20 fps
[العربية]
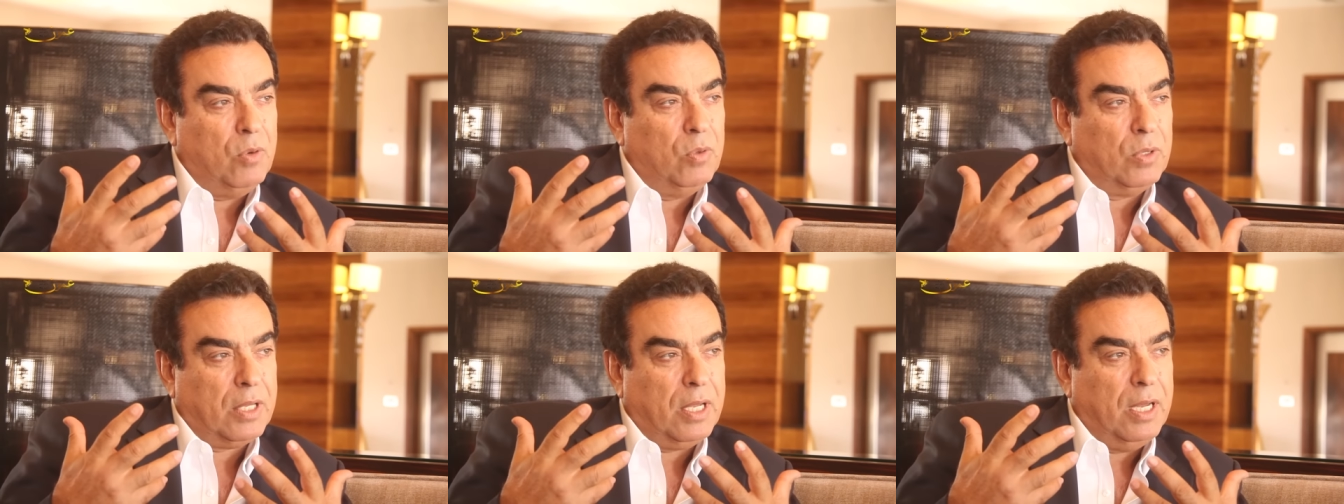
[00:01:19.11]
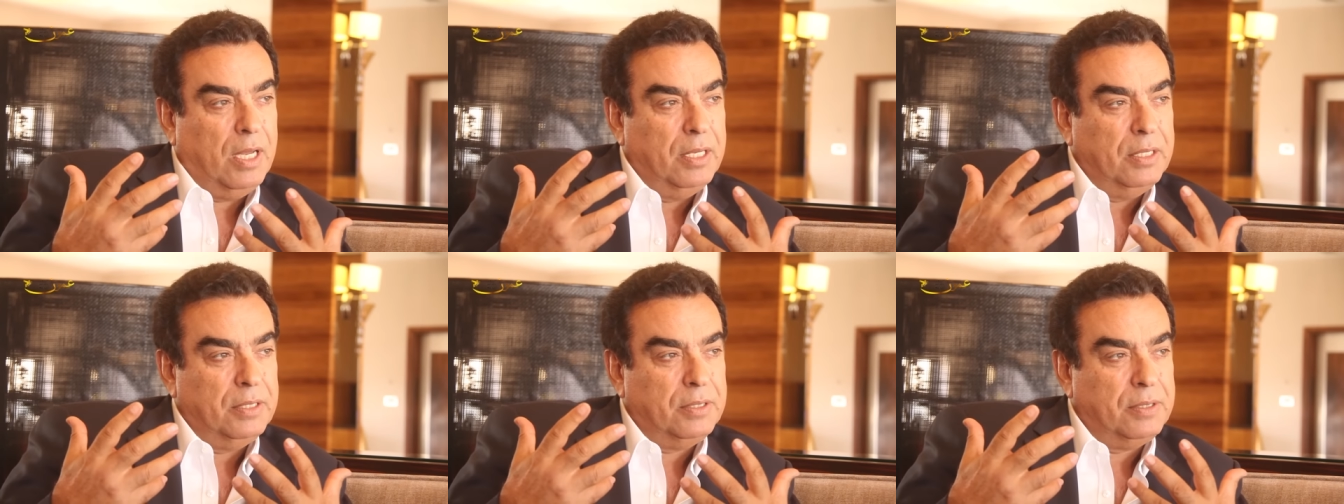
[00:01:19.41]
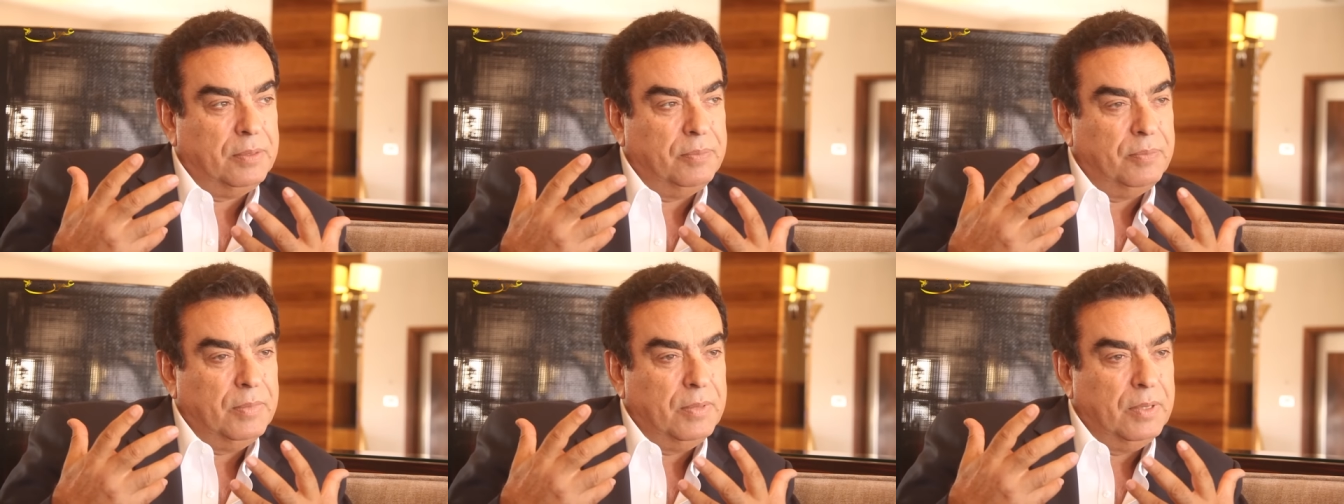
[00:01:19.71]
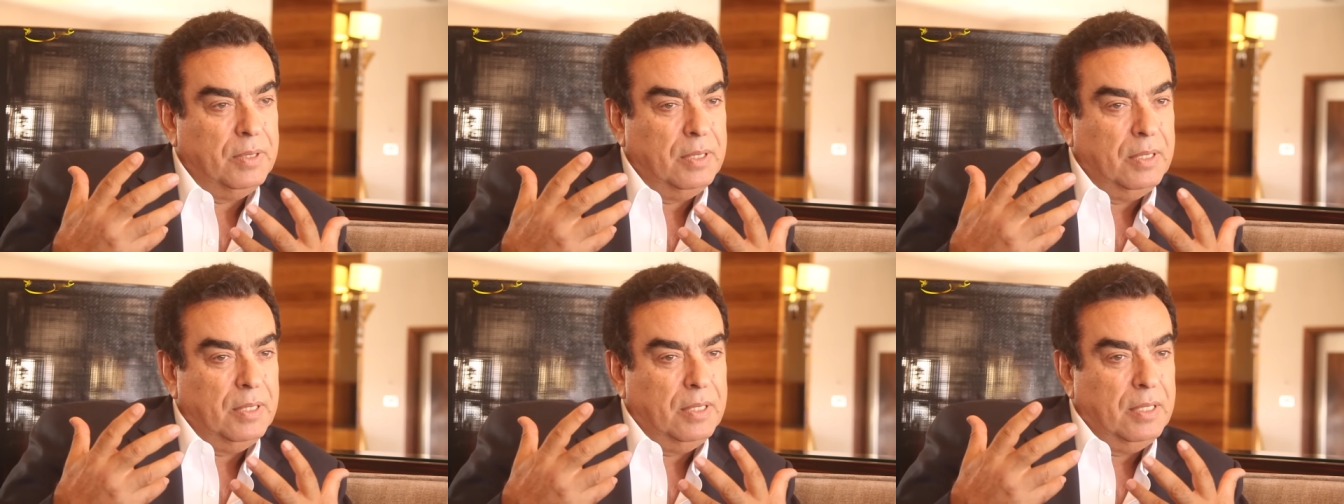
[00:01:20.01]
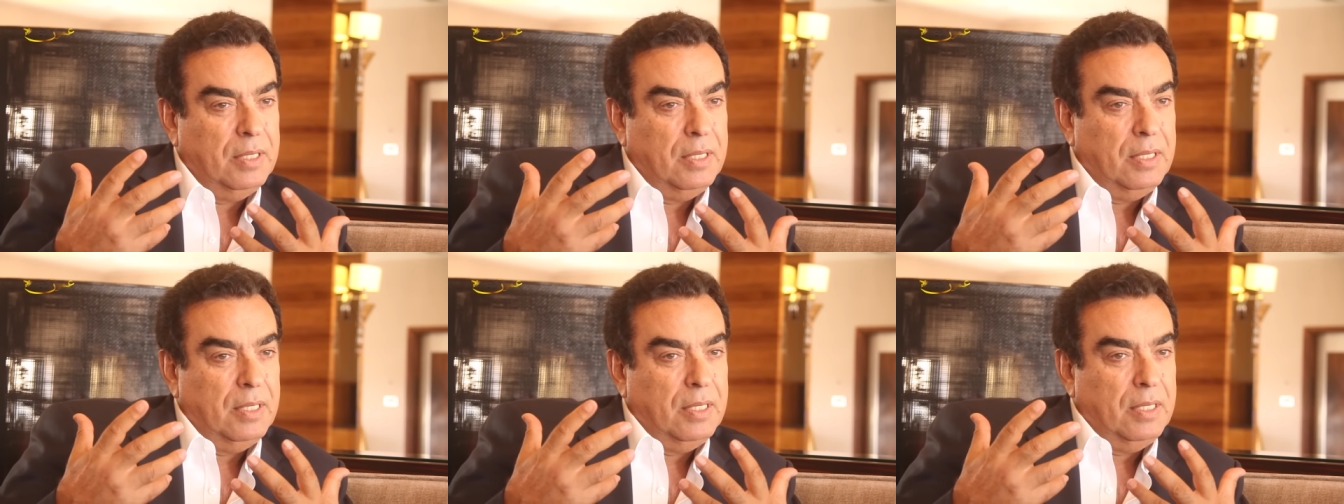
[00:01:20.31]
أو القائد
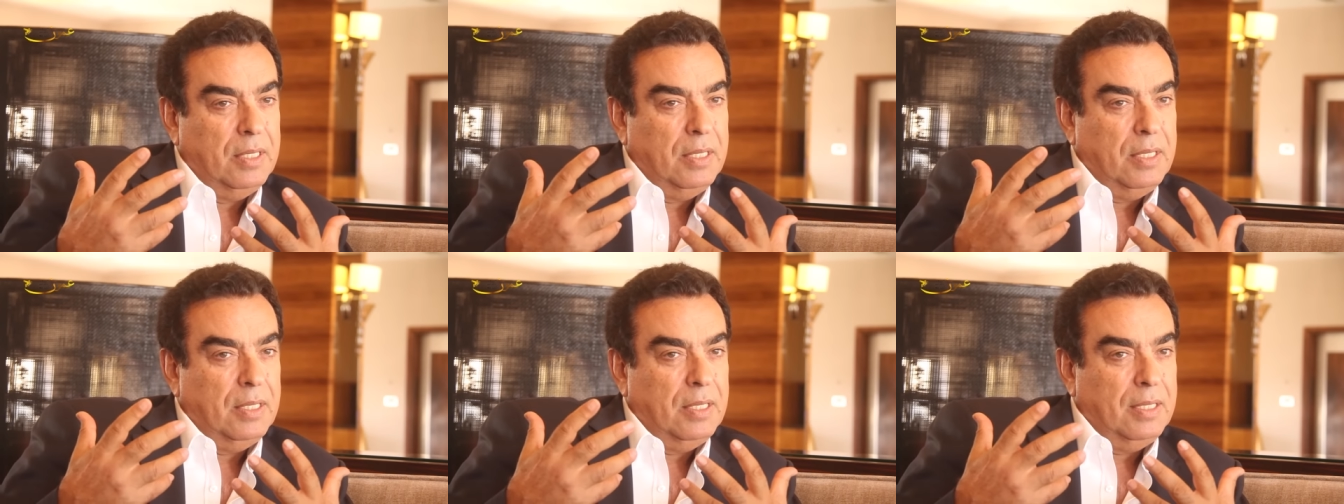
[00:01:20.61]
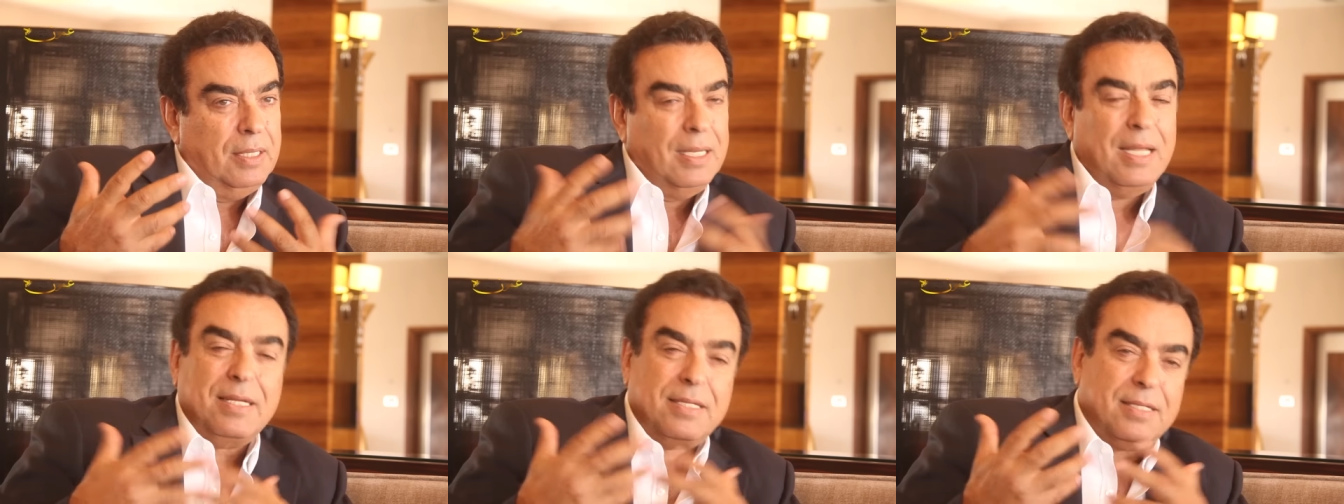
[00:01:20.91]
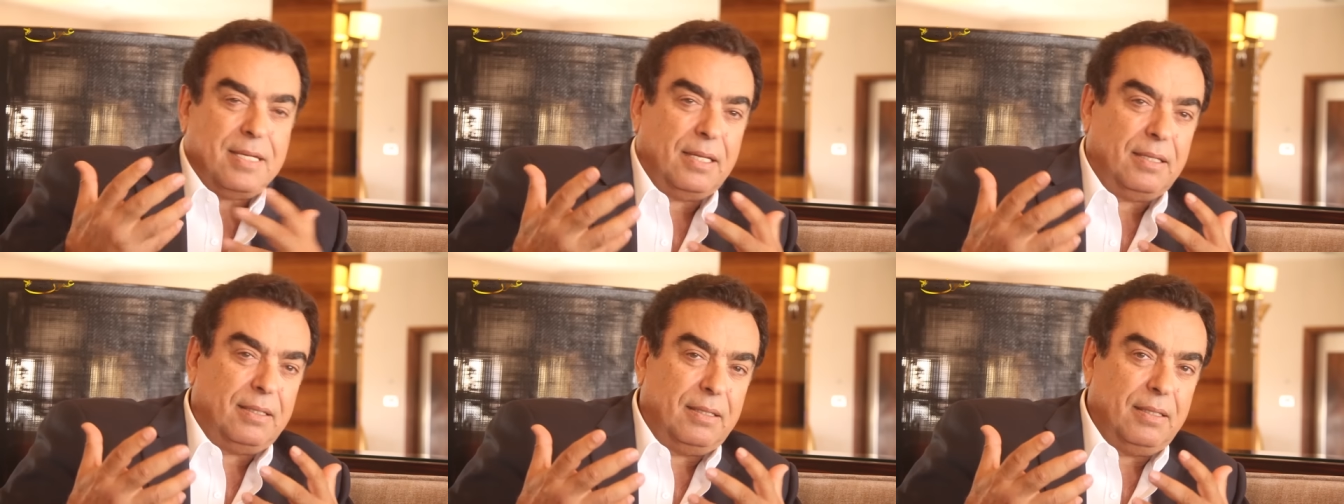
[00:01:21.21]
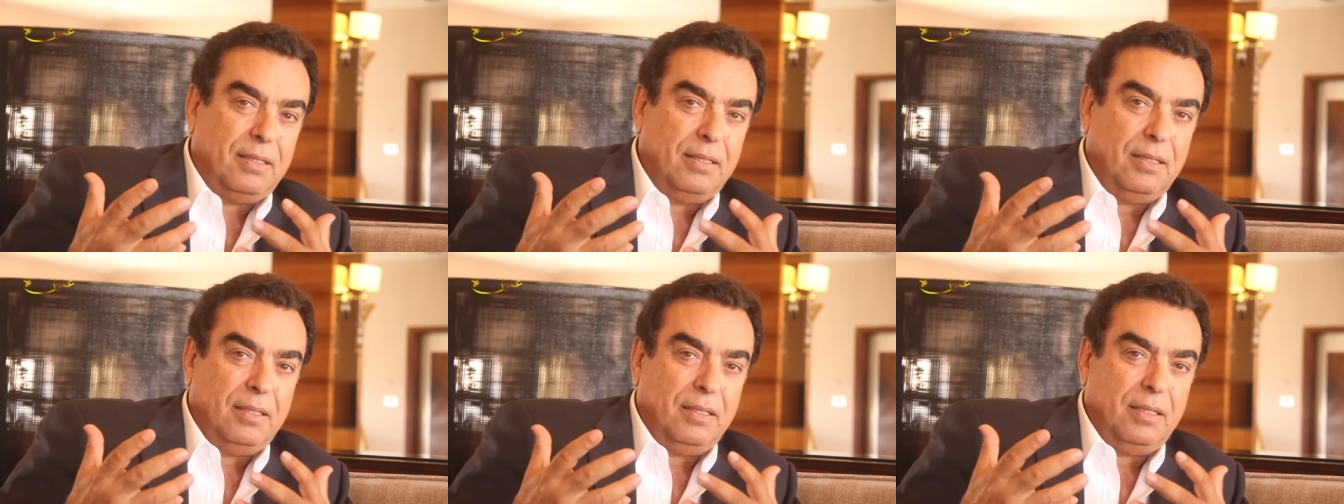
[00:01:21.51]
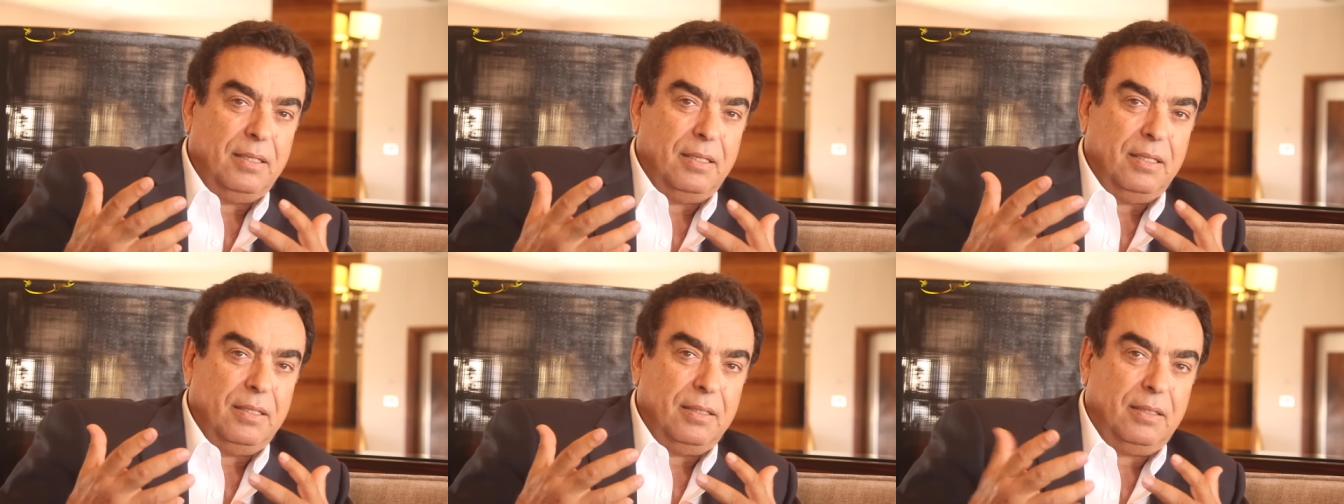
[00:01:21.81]
ليست
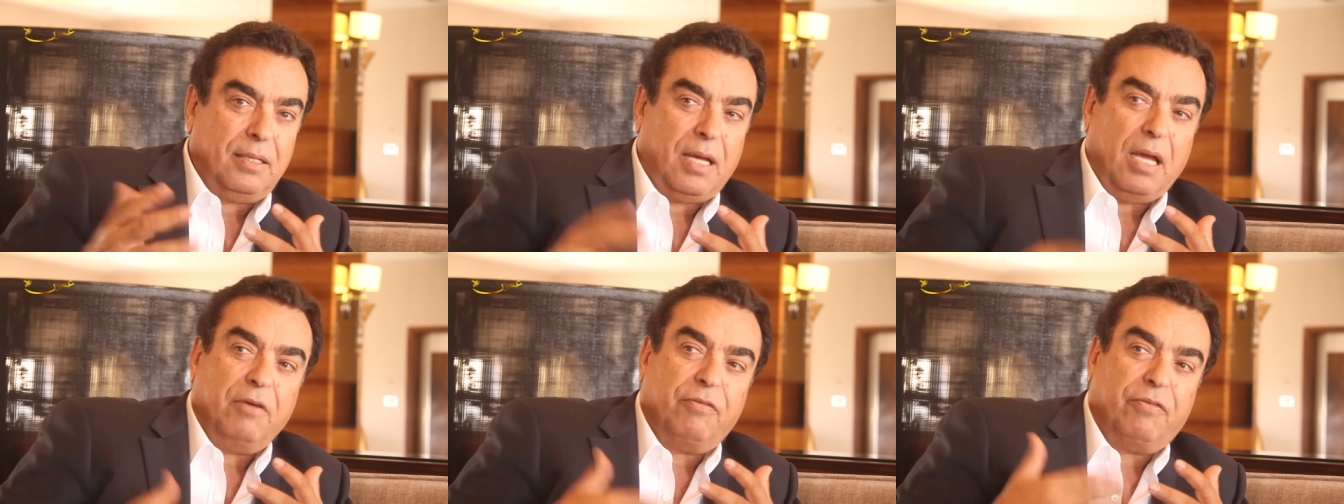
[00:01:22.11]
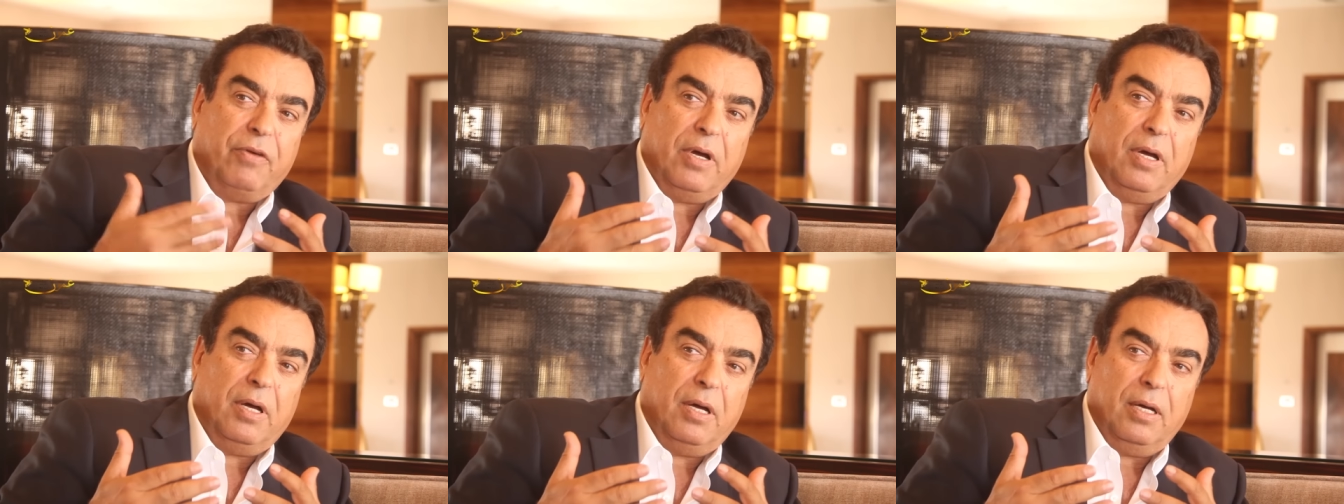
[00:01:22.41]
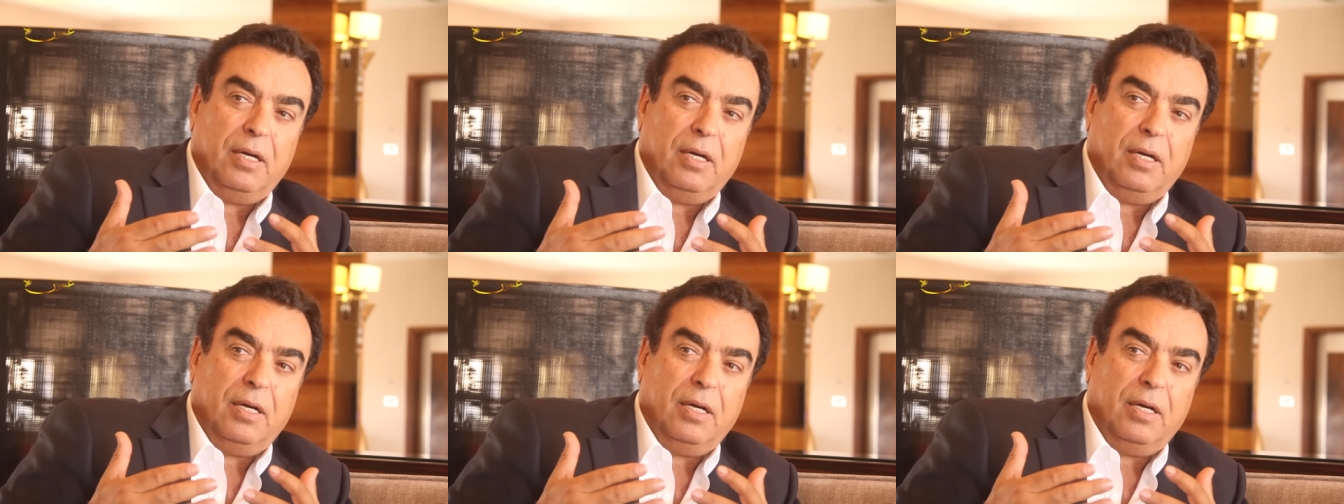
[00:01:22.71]
كيف